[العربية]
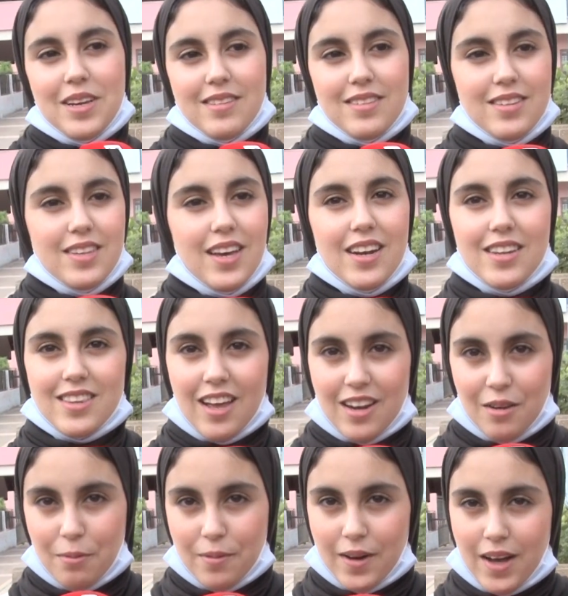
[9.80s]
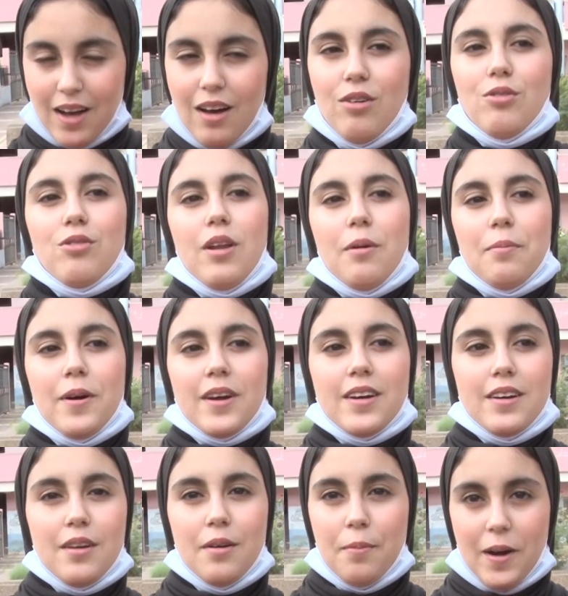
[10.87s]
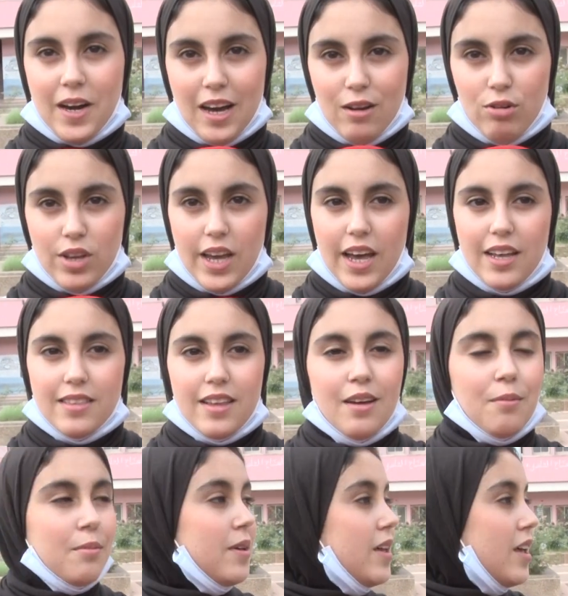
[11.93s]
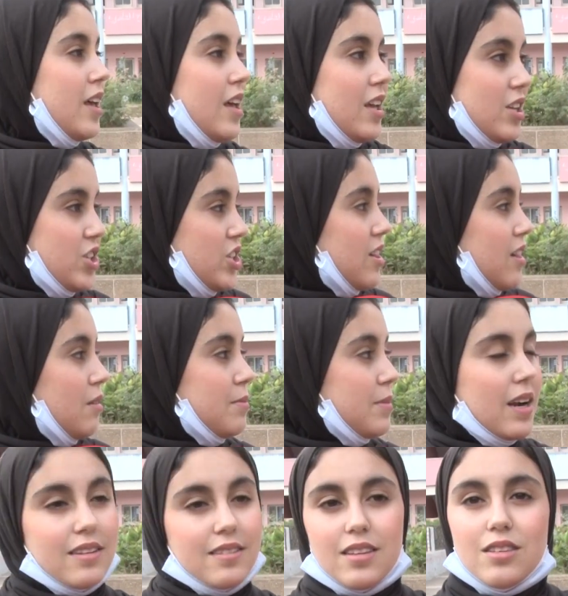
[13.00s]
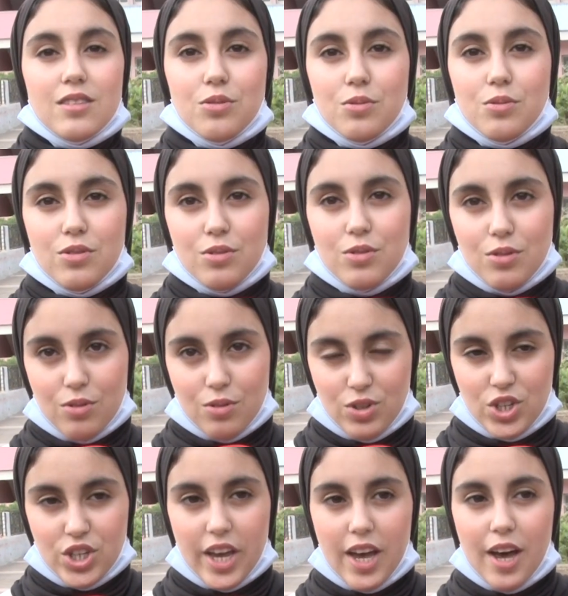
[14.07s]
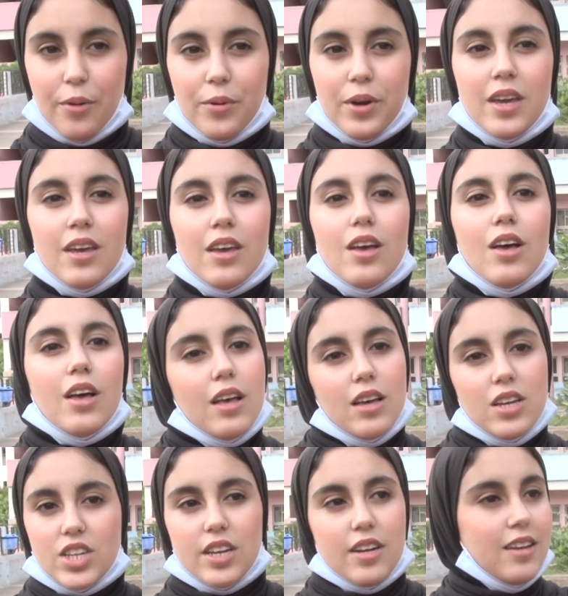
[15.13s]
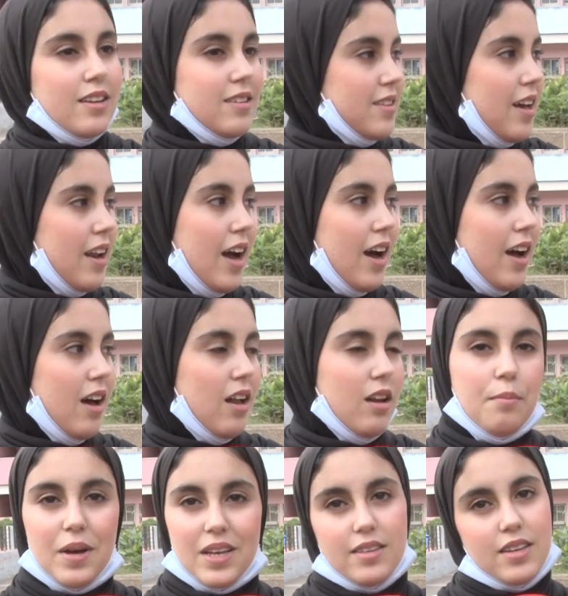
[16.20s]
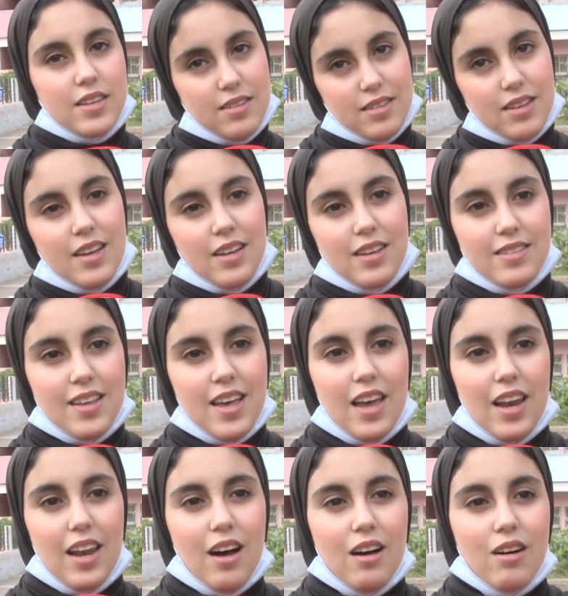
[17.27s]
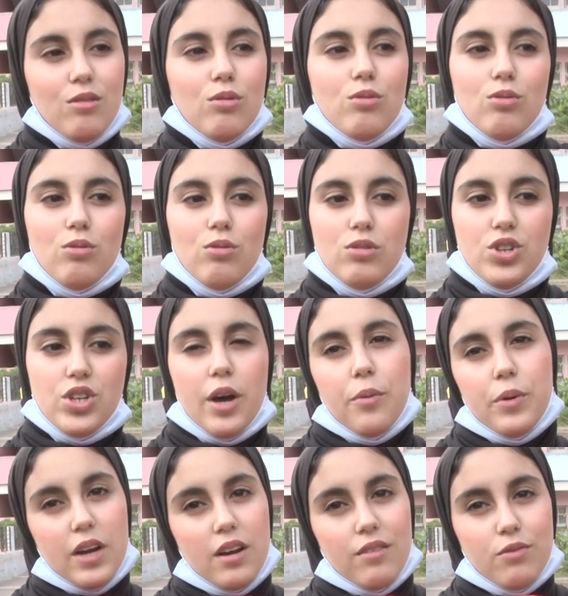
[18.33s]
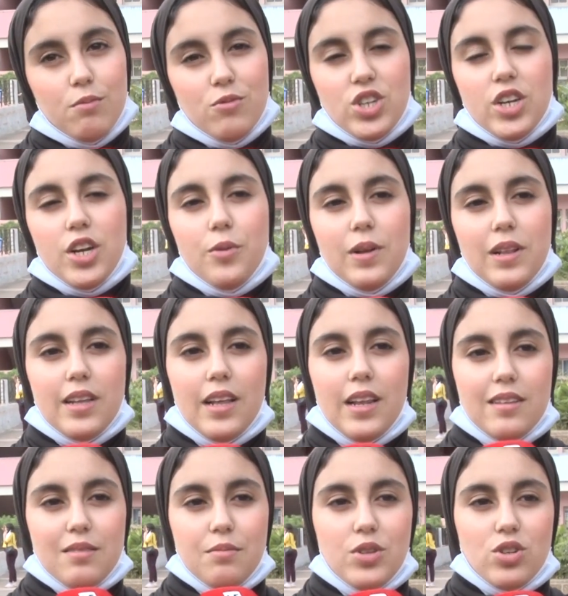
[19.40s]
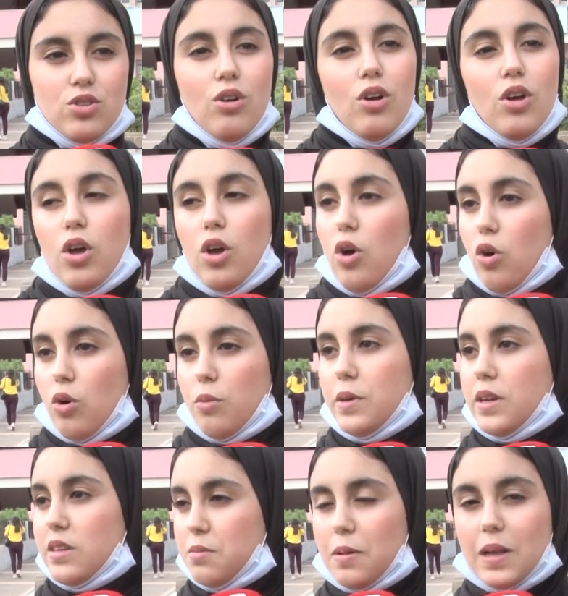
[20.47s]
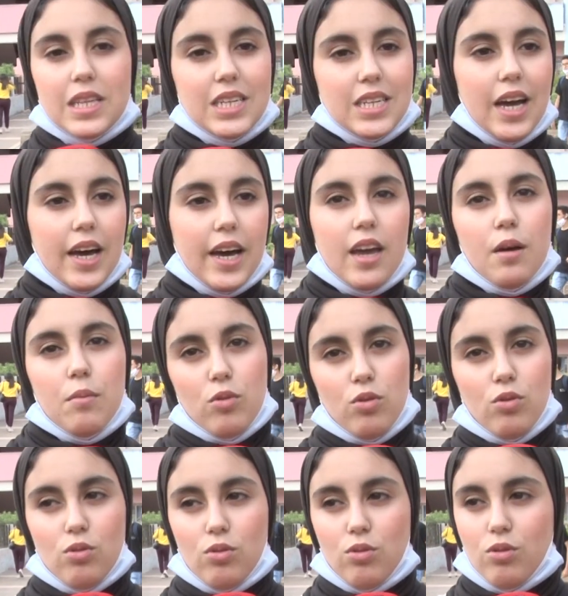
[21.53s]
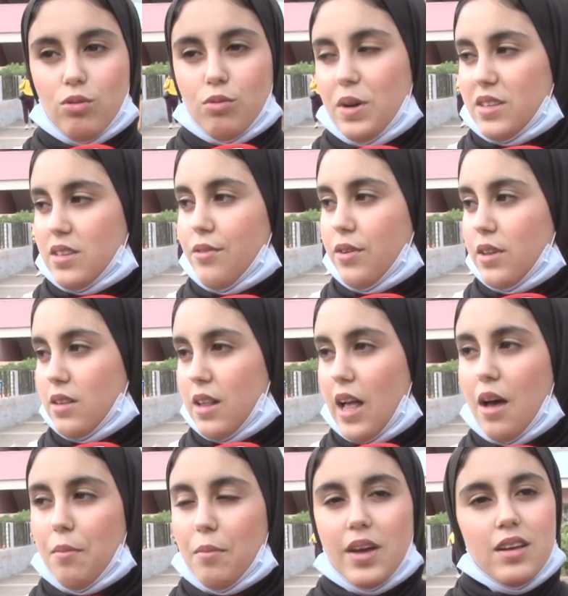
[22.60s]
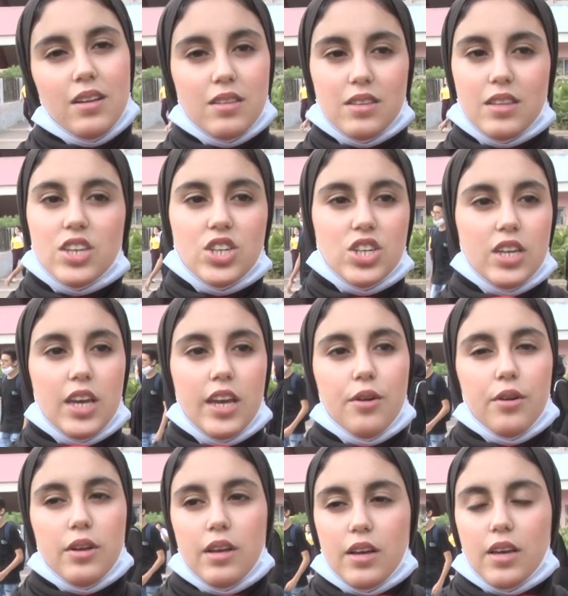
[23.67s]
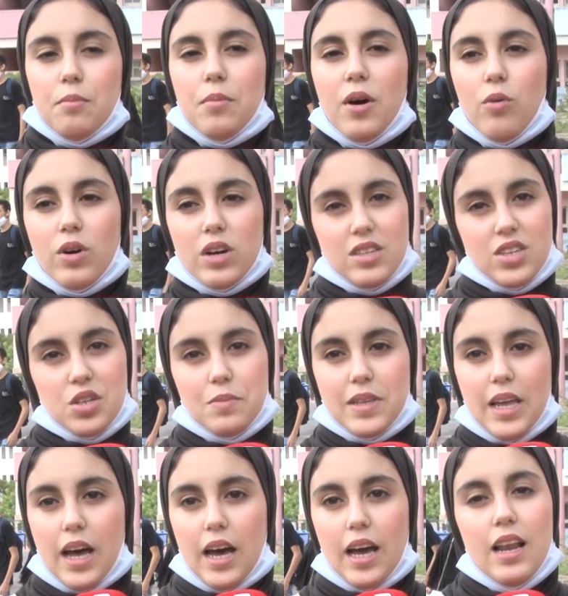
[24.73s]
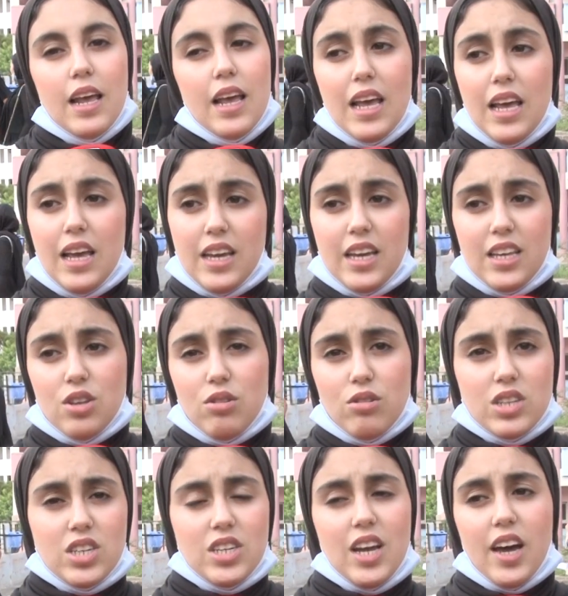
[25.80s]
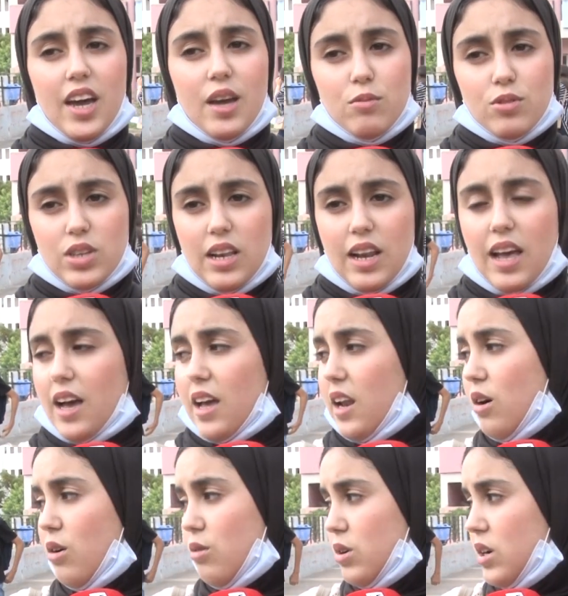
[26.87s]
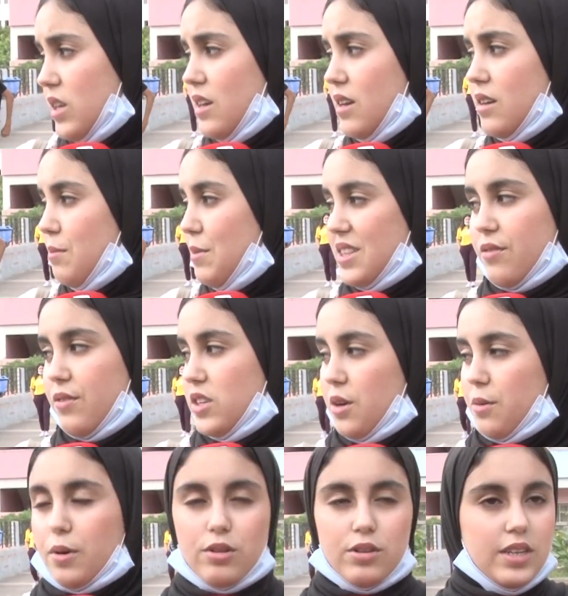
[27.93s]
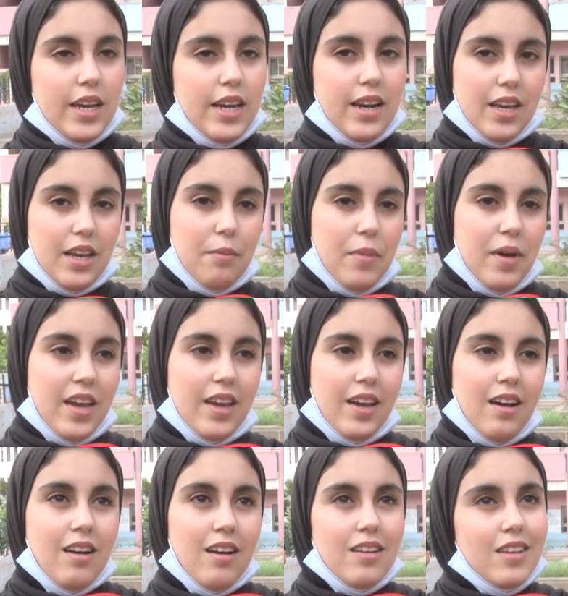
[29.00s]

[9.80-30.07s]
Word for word: نفسي أنا طالبة أولى باك بكالوريا آداب جيت للمدرسة ندوزو جهاوي جانا صراحة المادة سهلة والجهاوي كان في المتناول ديال سميتو وبالنسبة للتعقيم ومسافة الأمان داكشي كاين كما هو كتشم داخل كيديروا لك التعقيم وديك الآلة ومسافة التباعد كاينة كما هي